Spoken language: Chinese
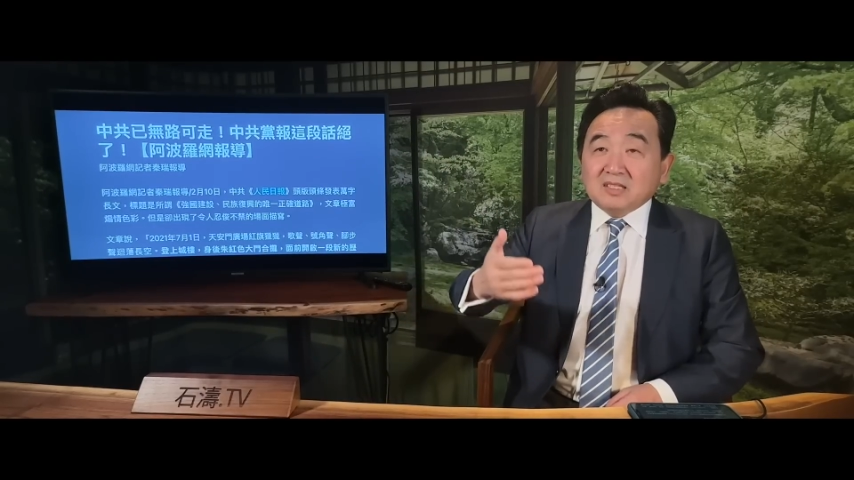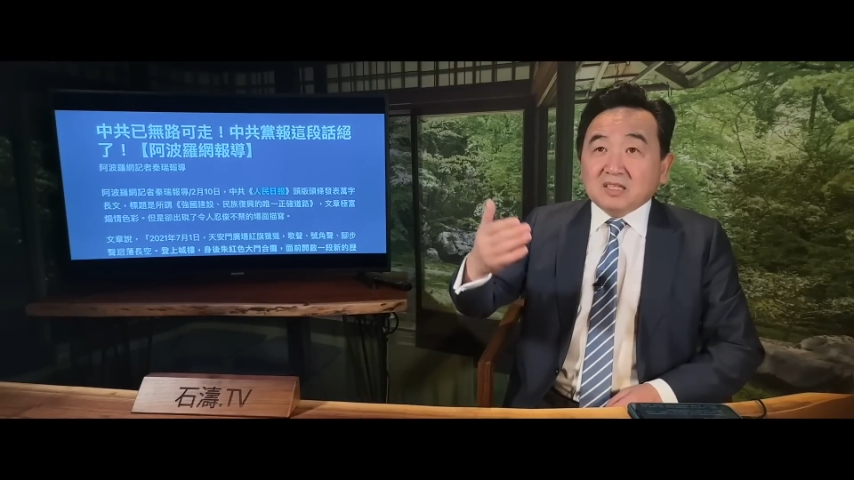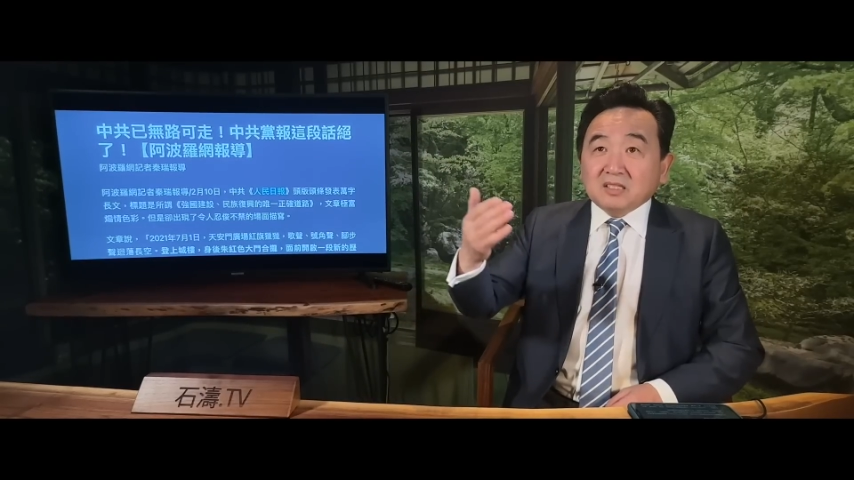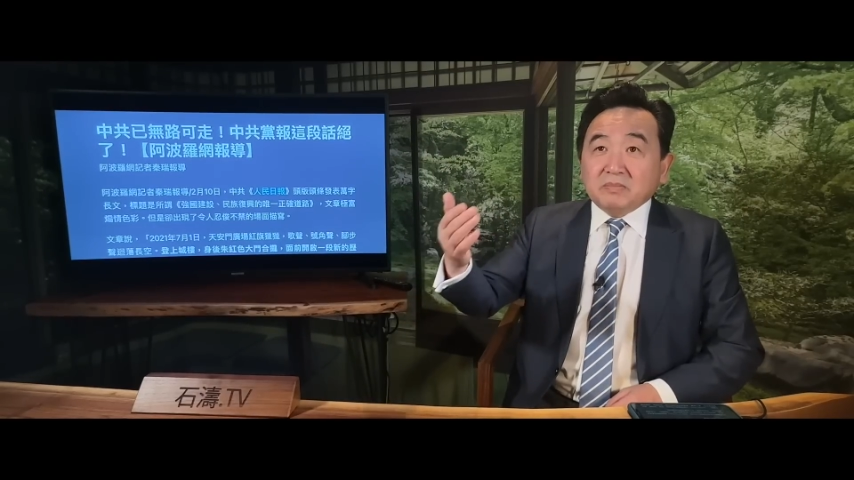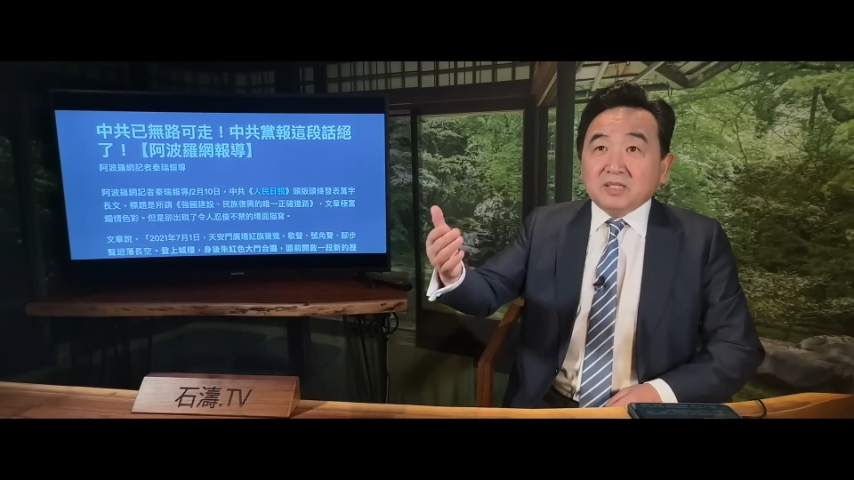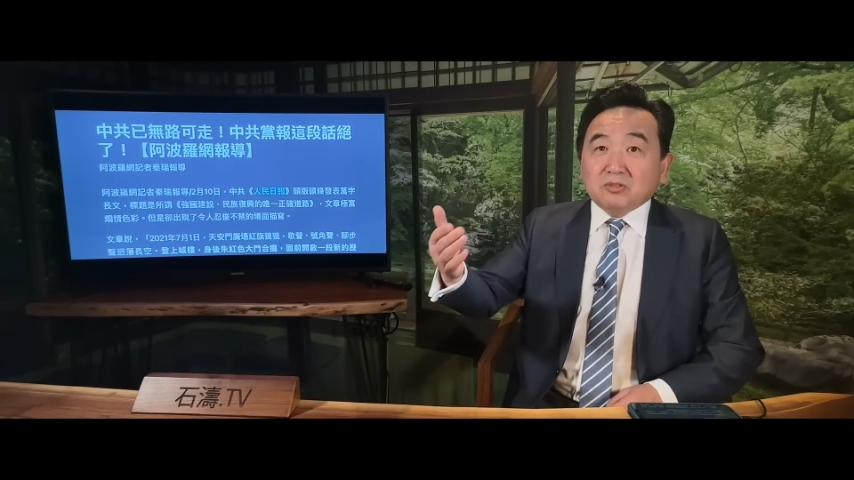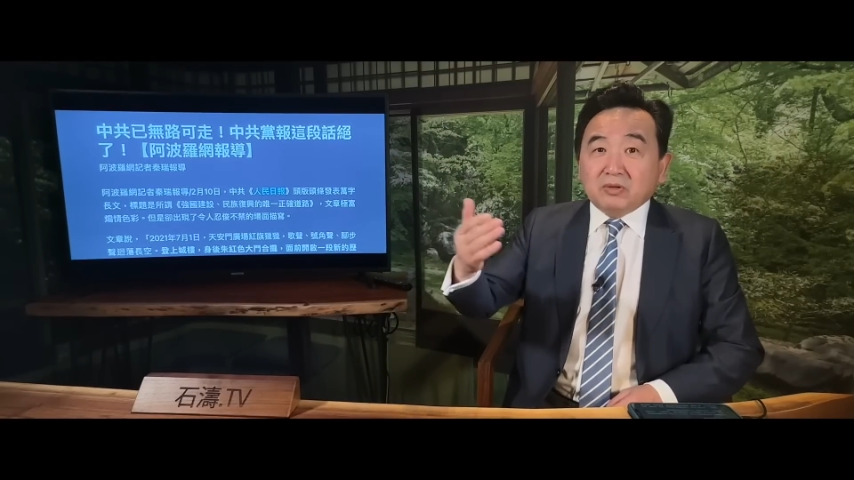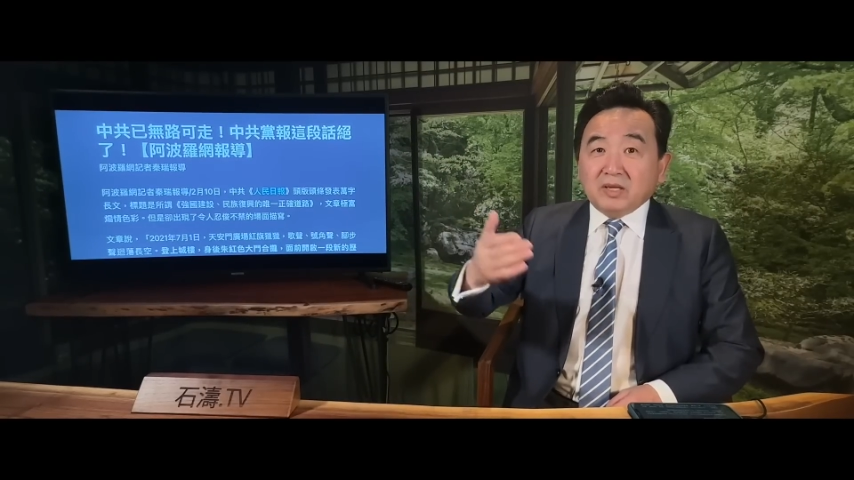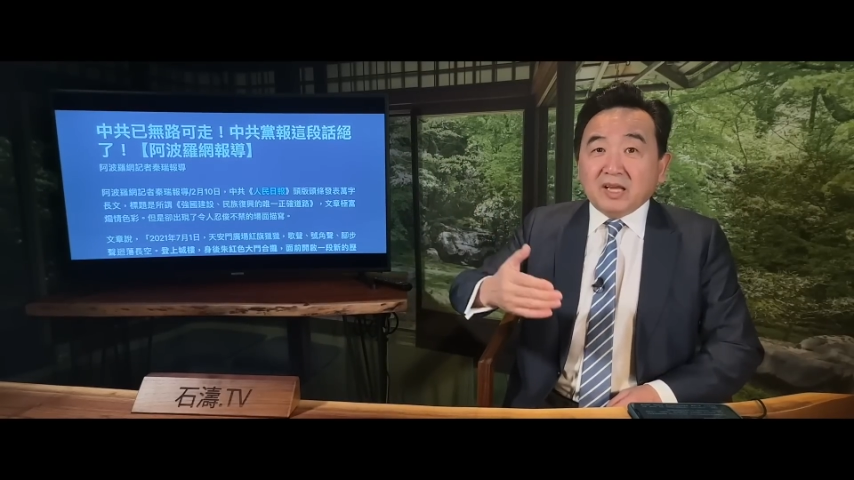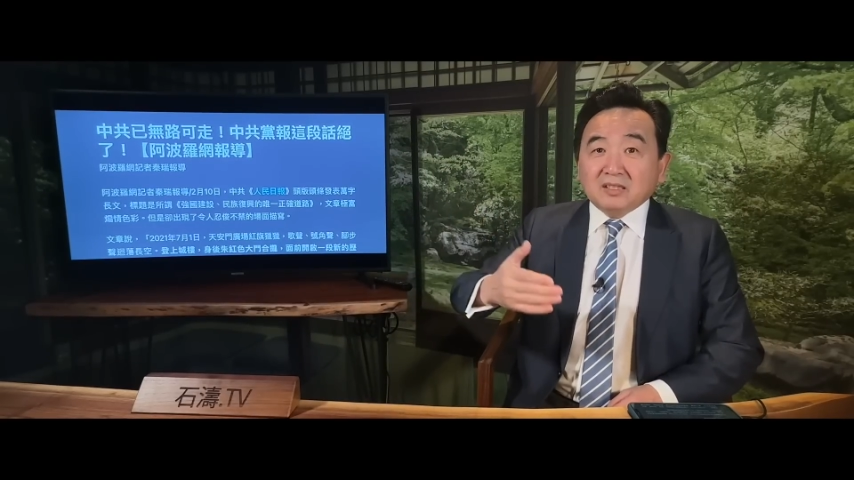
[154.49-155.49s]
江泽民
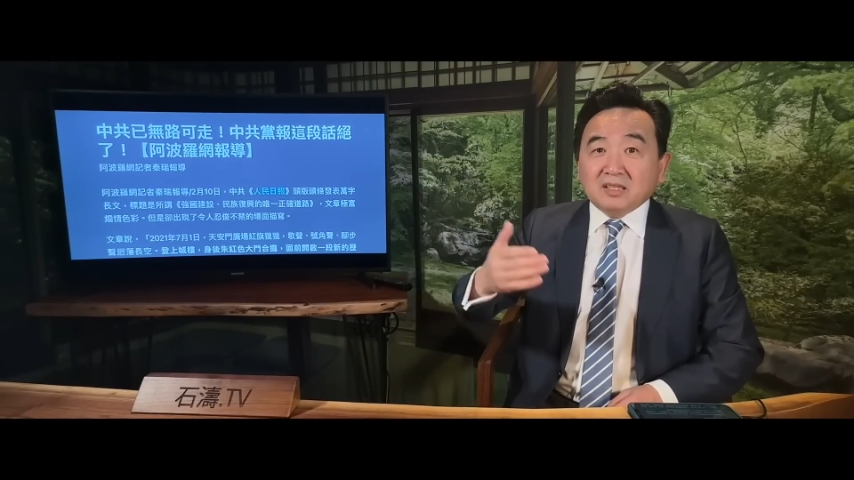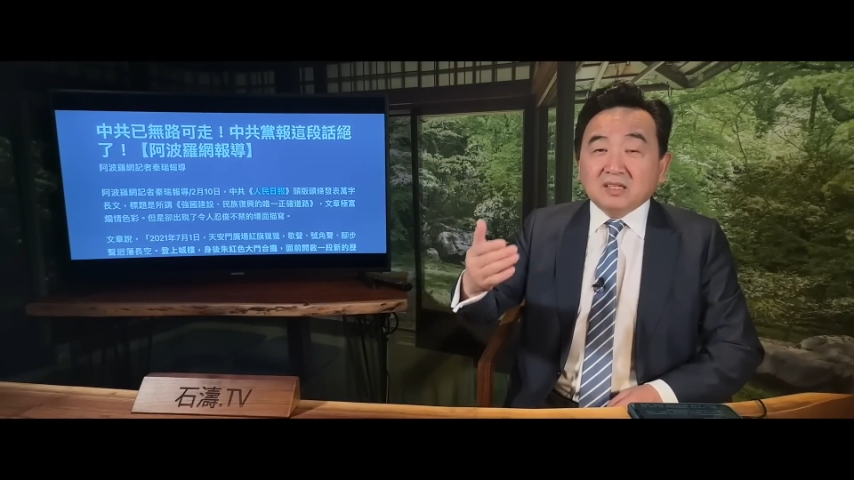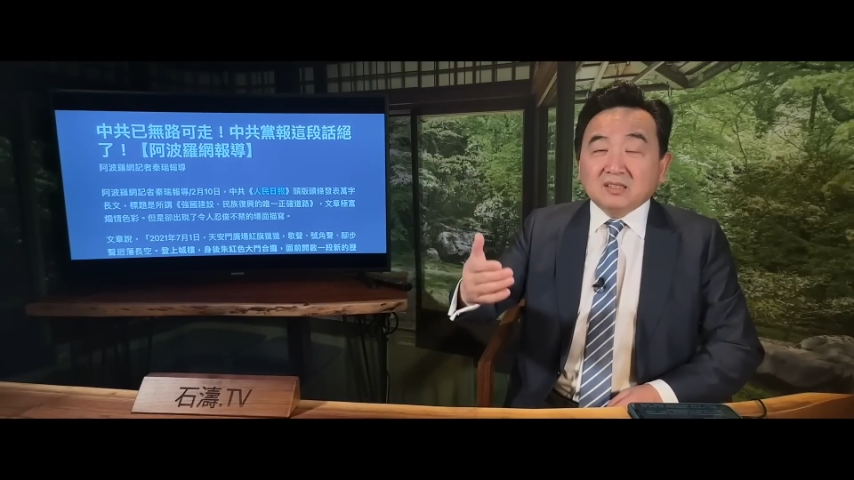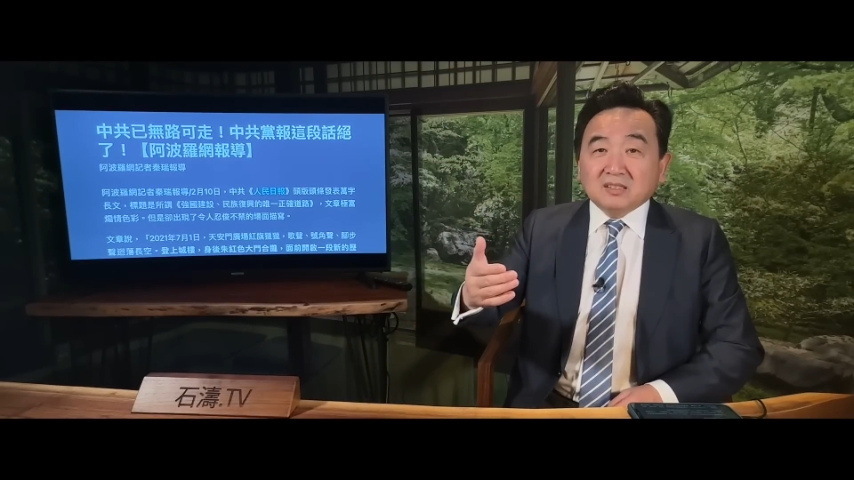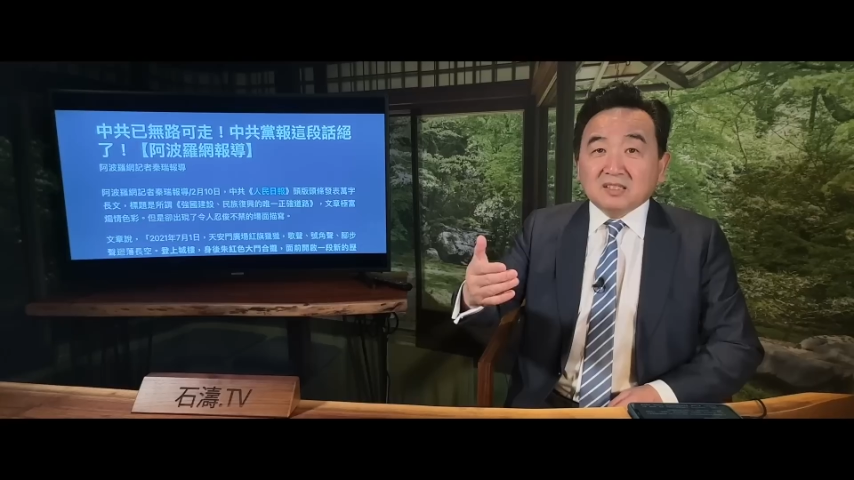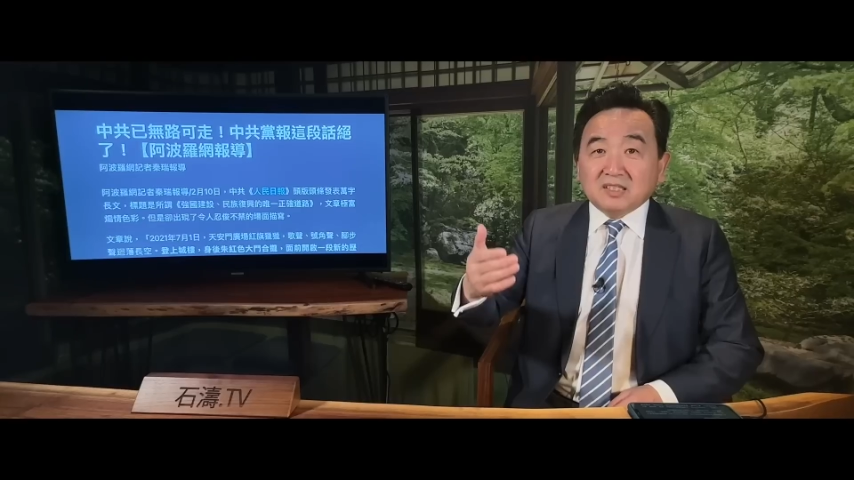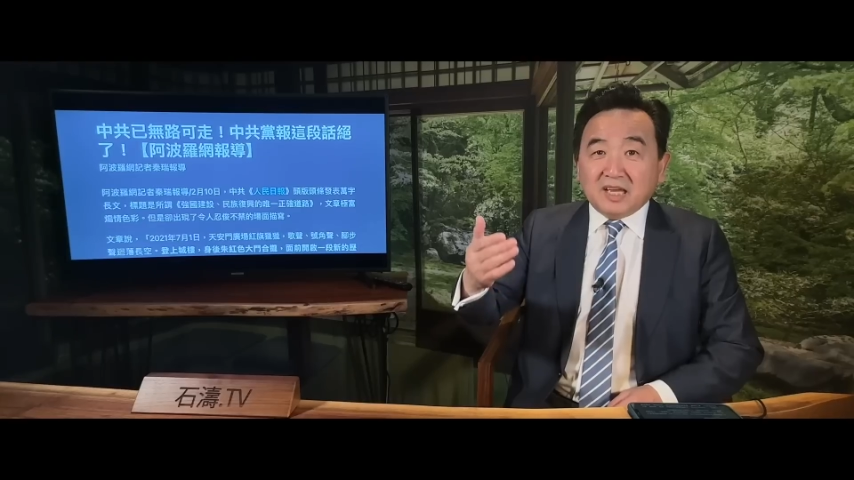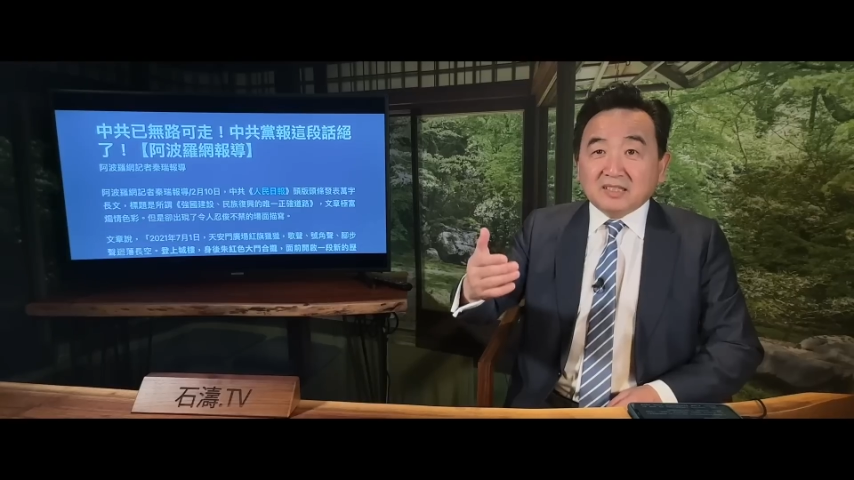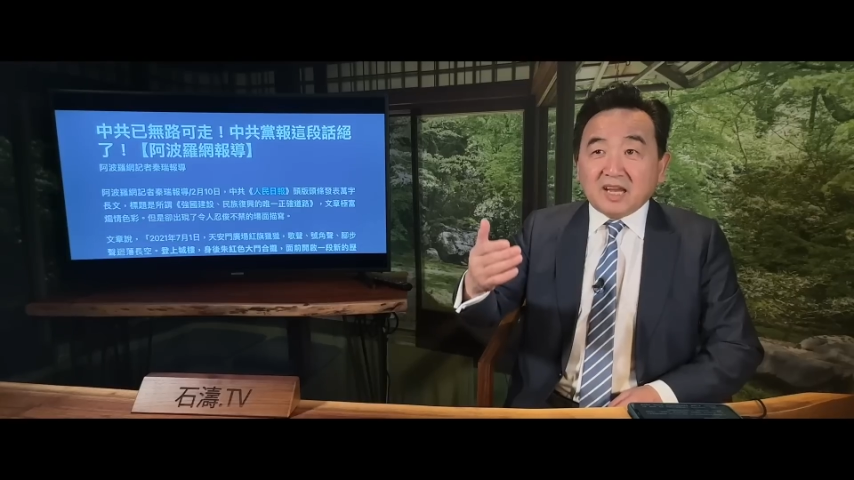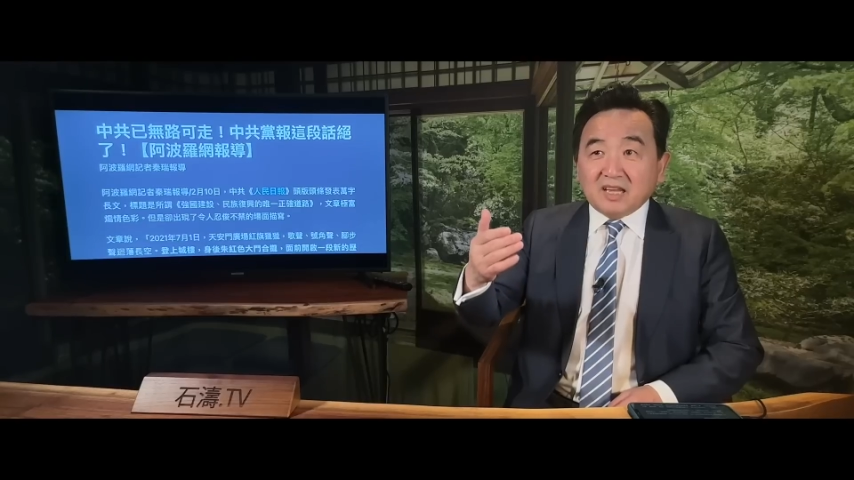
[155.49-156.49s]
垂帘听政的
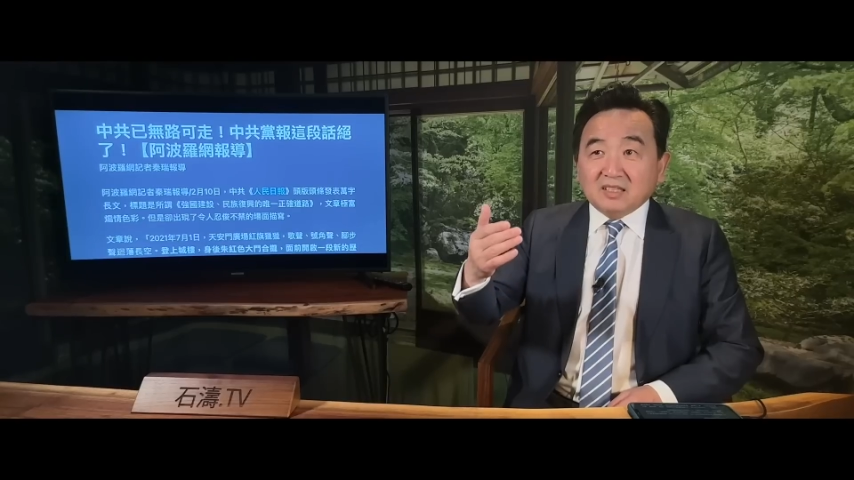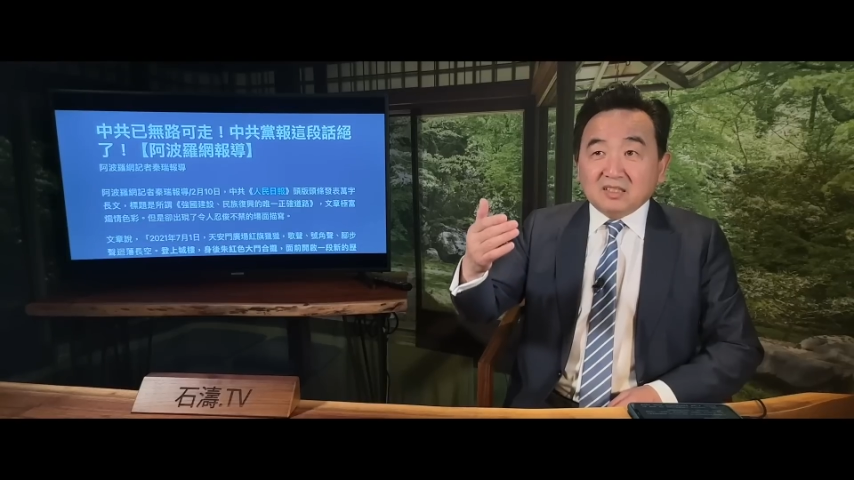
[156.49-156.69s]
年代